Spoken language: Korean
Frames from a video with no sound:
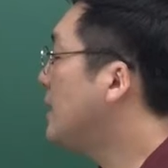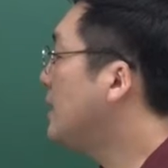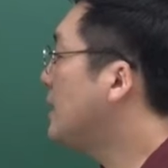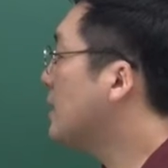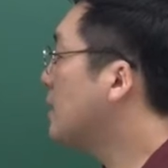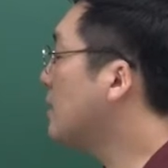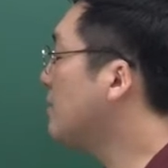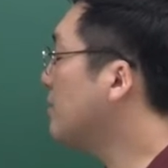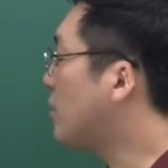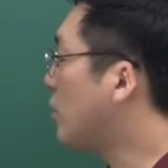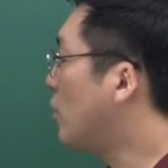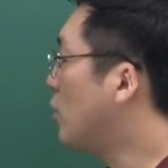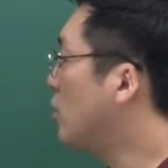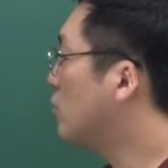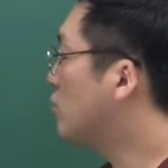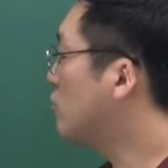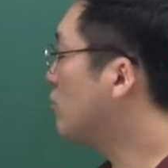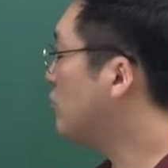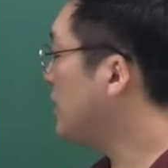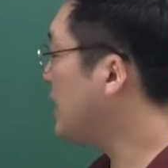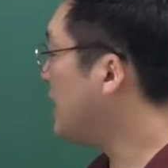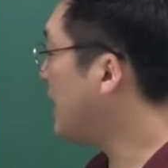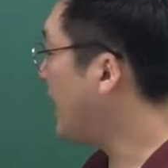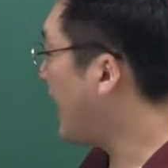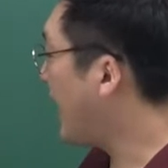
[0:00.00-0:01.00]
그럼
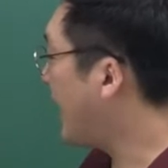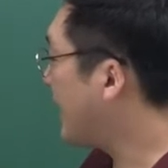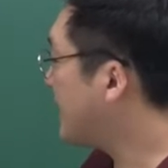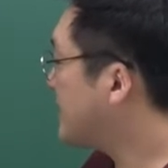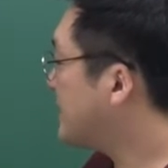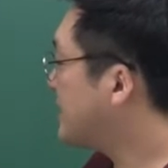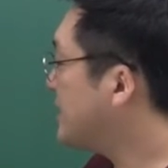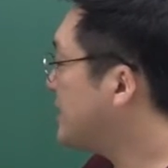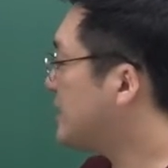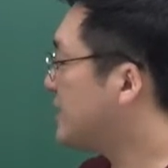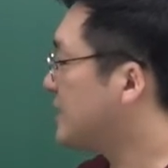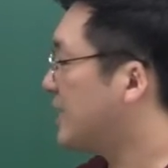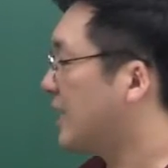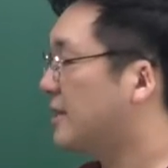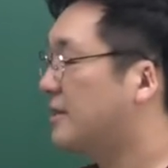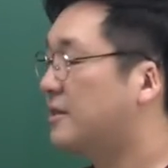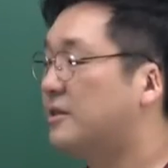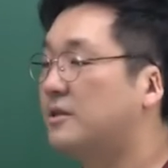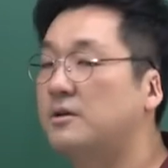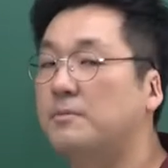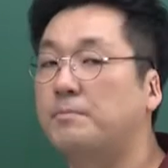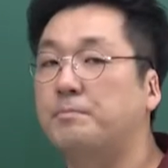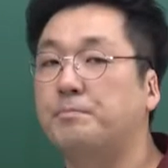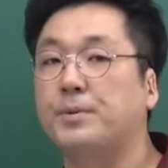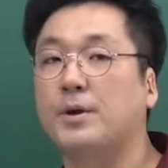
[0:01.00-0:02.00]
결국 이
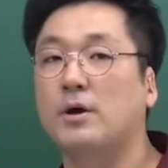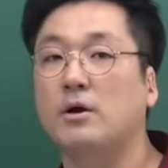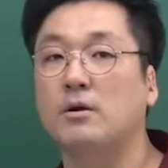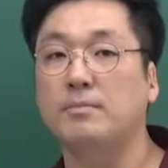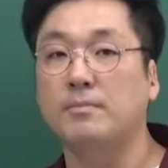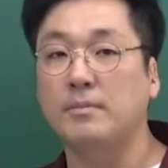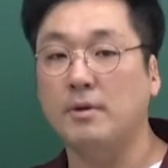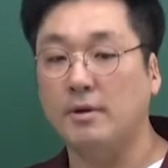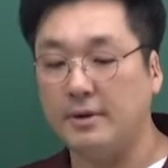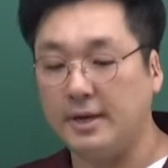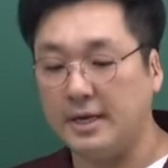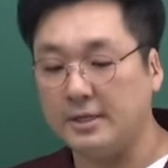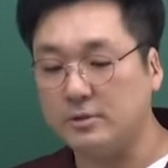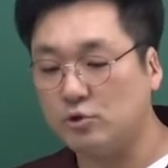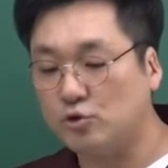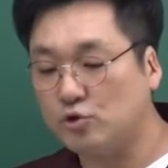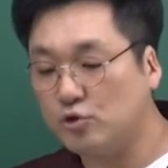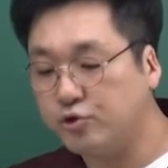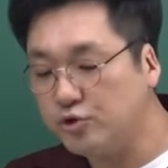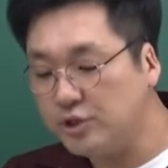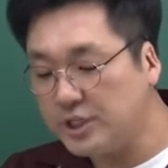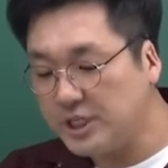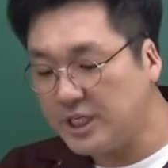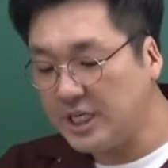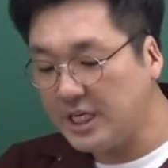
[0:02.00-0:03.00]
XZ 평면의
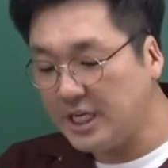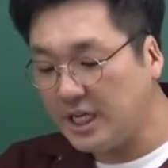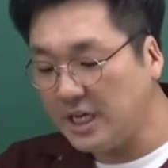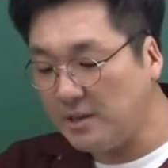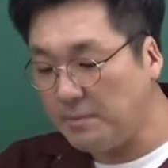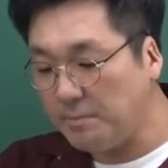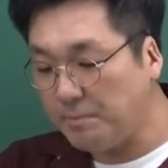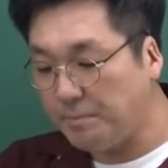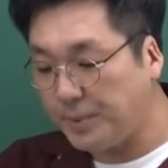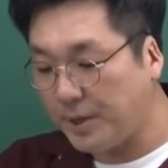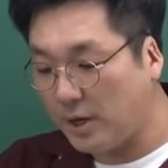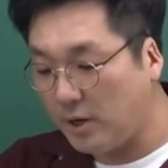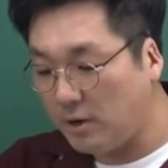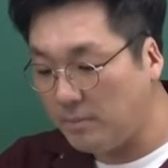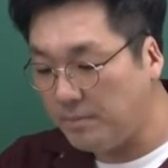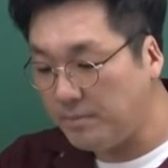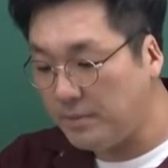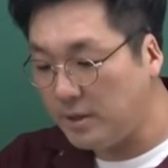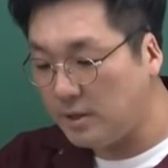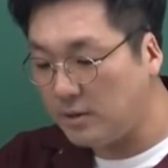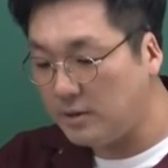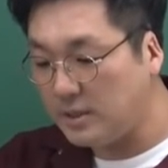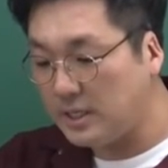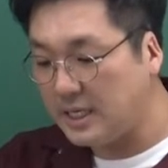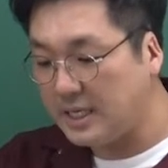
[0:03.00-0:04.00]
수직인
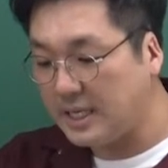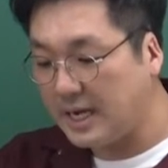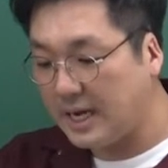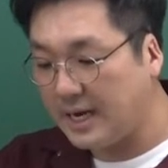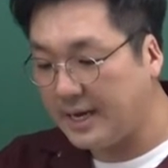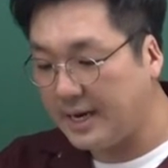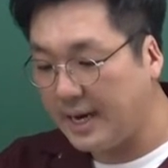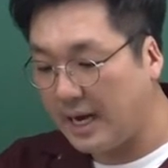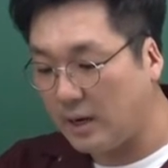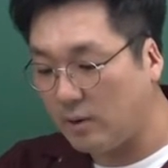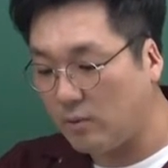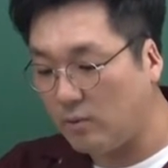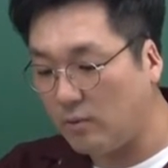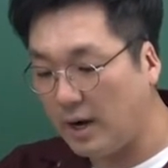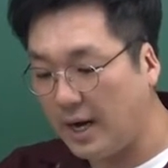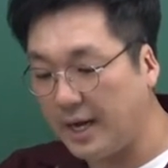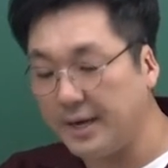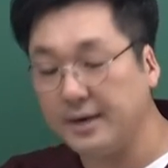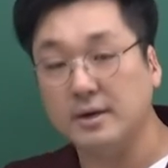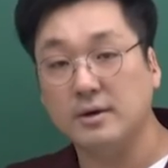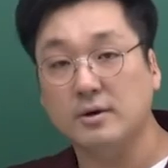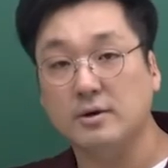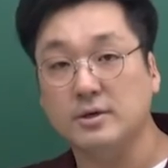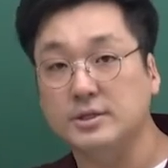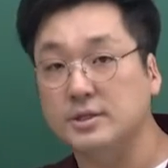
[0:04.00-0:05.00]
평면이다라고
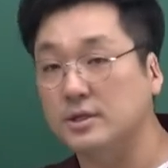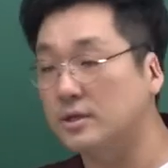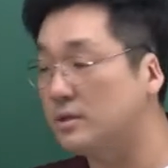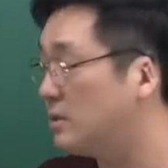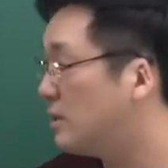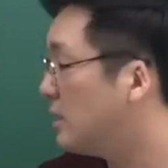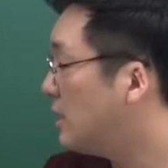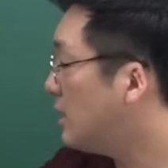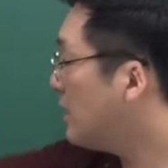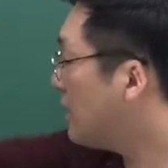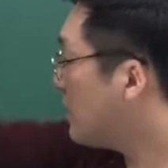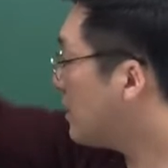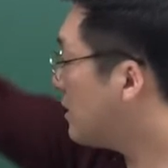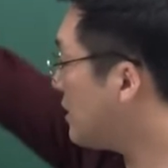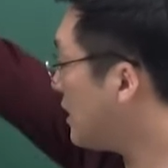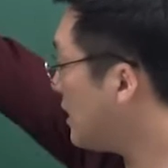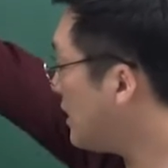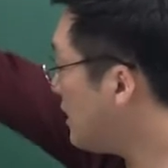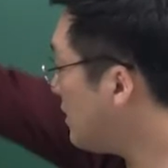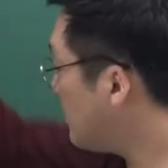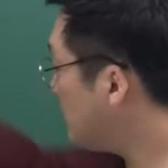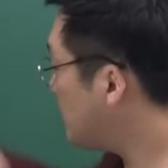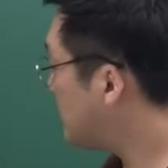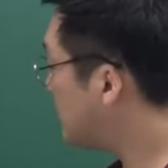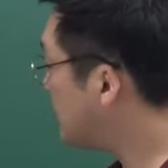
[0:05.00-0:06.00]
하는 것은 그냥
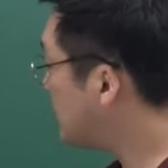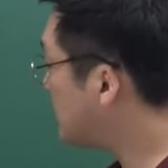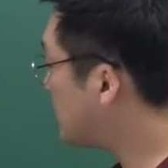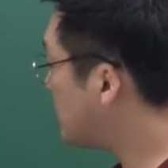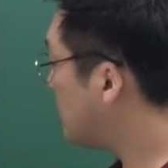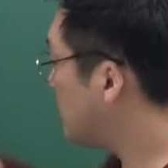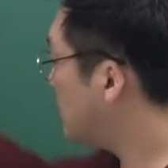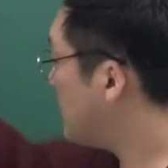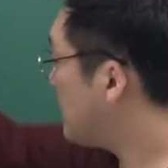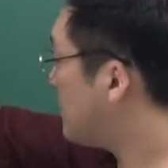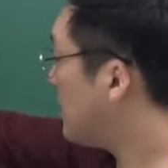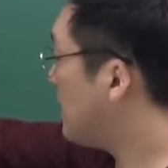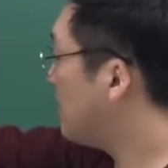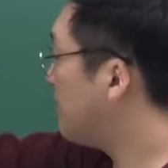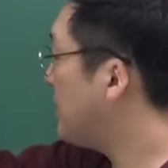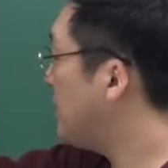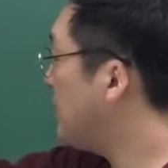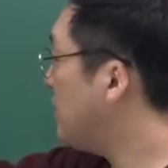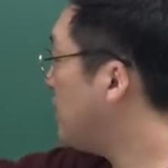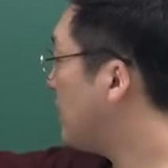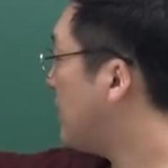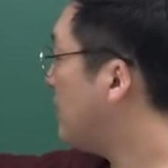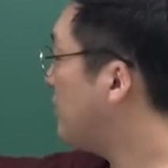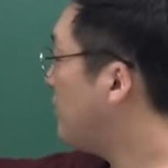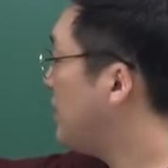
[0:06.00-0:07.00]
이런 직선이라 생각해
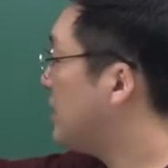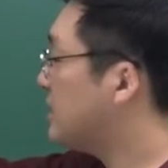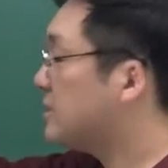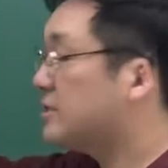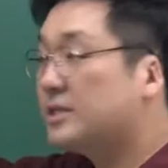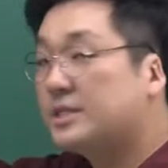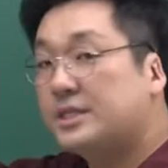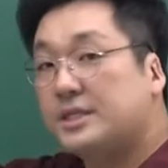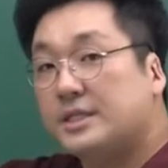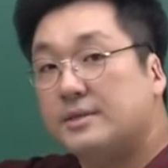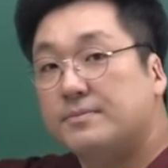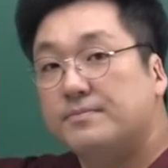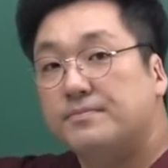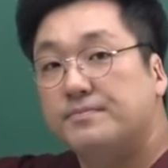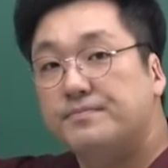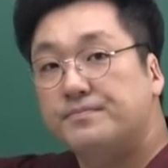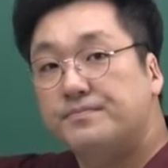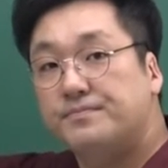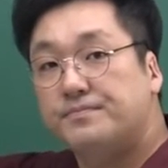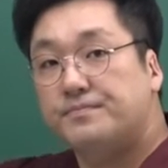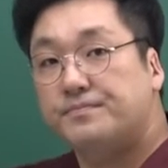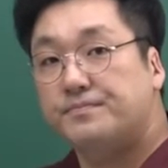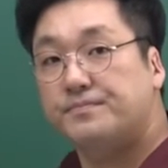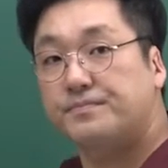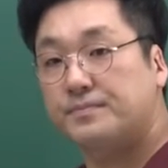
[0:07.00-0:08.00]
이렇게 돼 있어 지금.
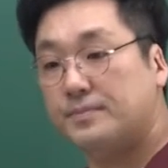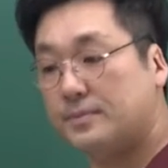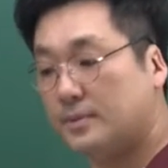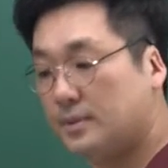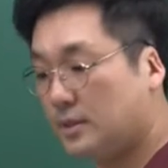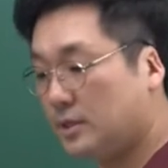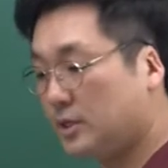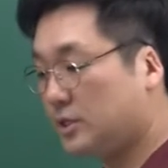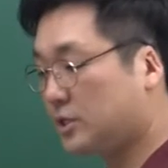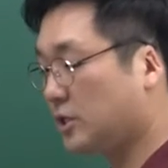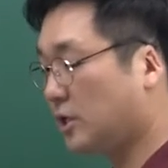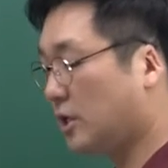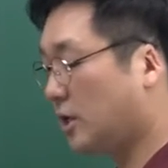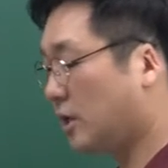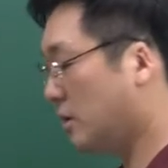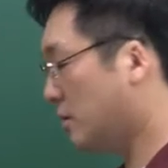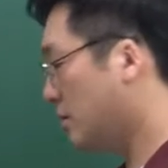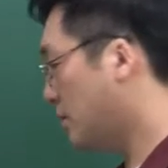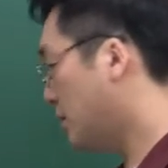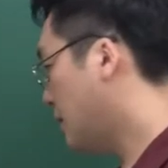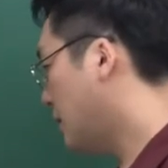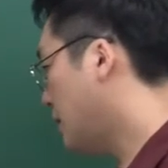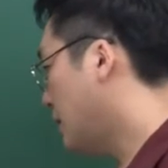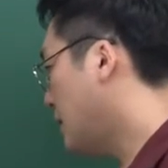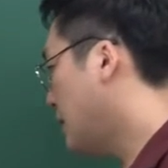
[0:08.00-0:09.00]
그쵸?